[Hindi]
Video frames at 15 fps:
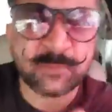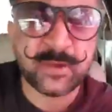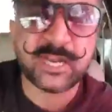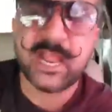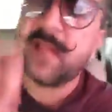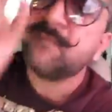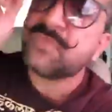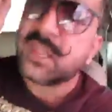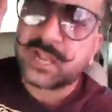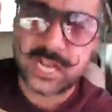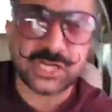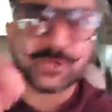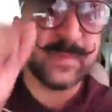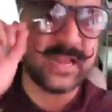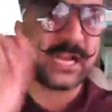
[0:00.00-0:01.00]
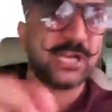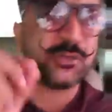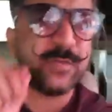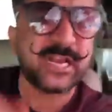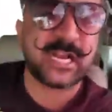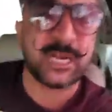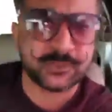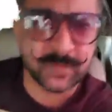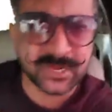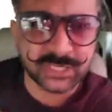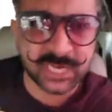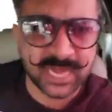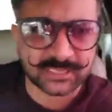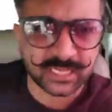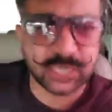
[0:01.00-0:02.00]
एक मिनट कश्मीर कश्मीर कश्मीर
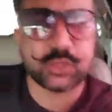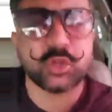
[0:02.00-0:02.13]
चिल्लाते